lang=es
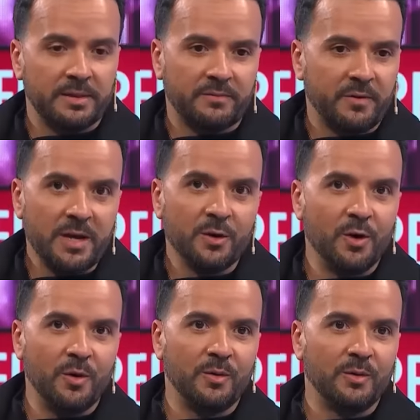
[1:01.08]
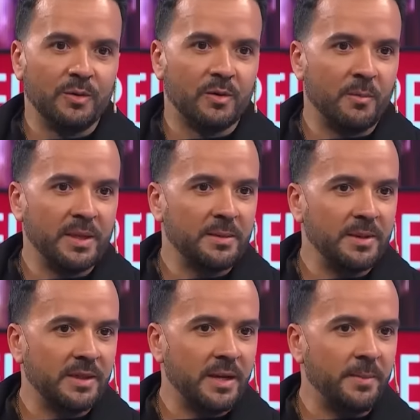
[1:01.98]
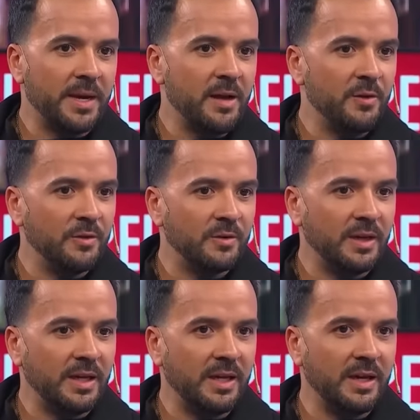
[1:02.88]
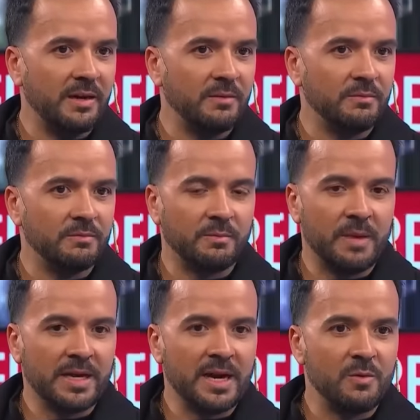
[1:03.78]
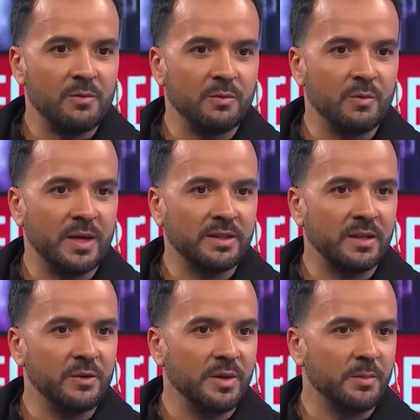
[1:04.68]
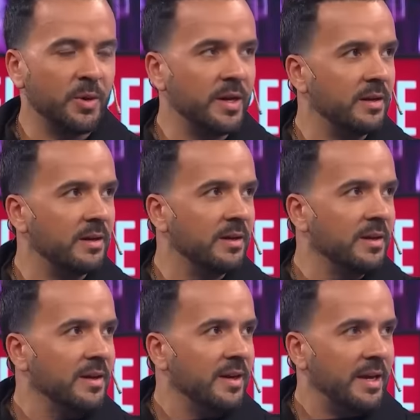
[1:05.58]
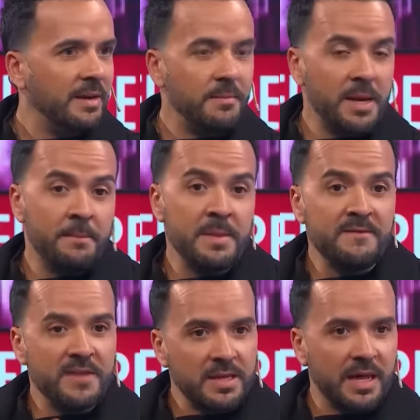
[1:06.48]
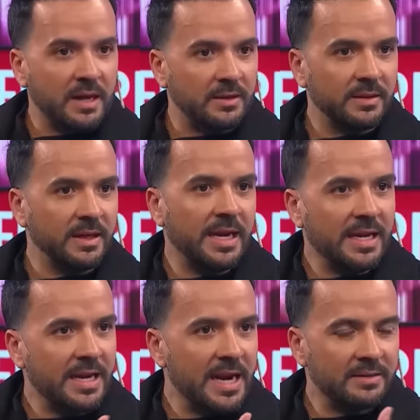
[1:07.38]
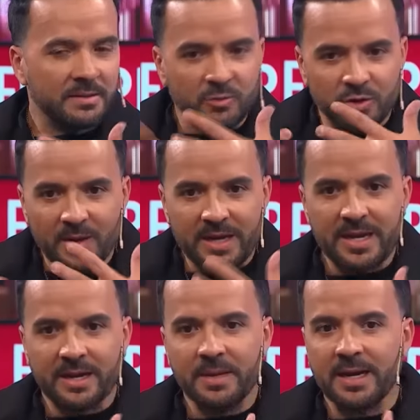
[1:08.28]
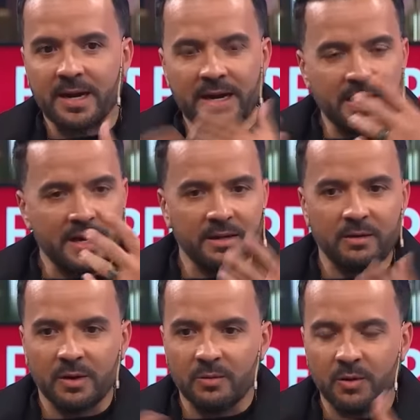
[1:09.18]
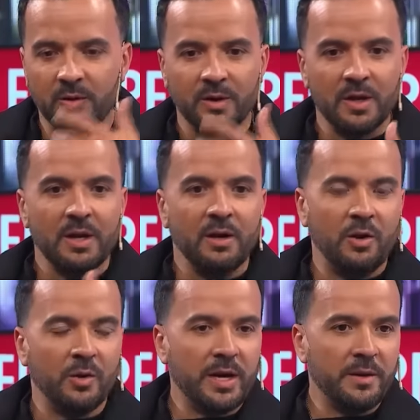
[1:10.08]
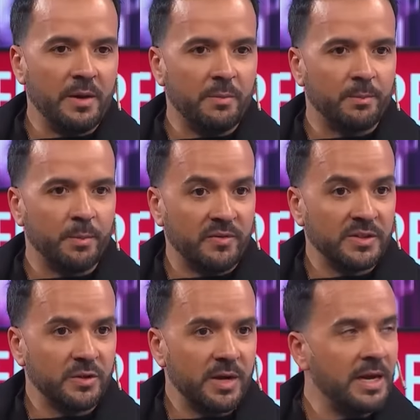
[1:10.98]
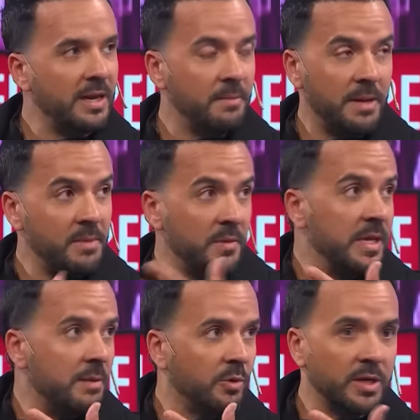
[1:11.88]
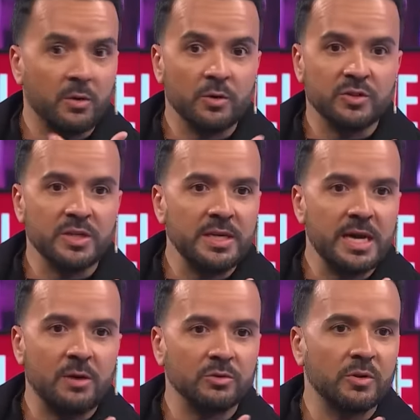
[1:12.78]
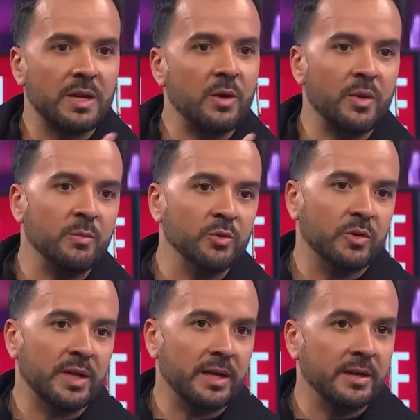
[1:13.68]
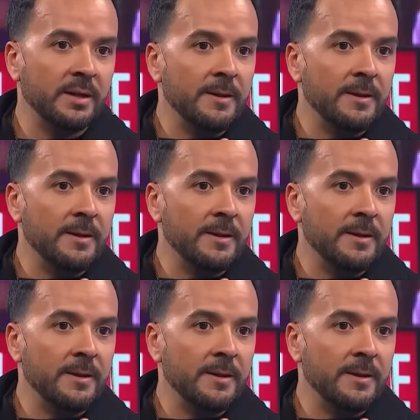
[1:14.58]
fue algo completamente inesperado. Eh, marca un, antes y un después en, en, mi vida en general. O sea, mucho más allá que mi carrera y lo que uno logra a nivel profesional en, mi vida, porque conocí a otro lado del mundo que,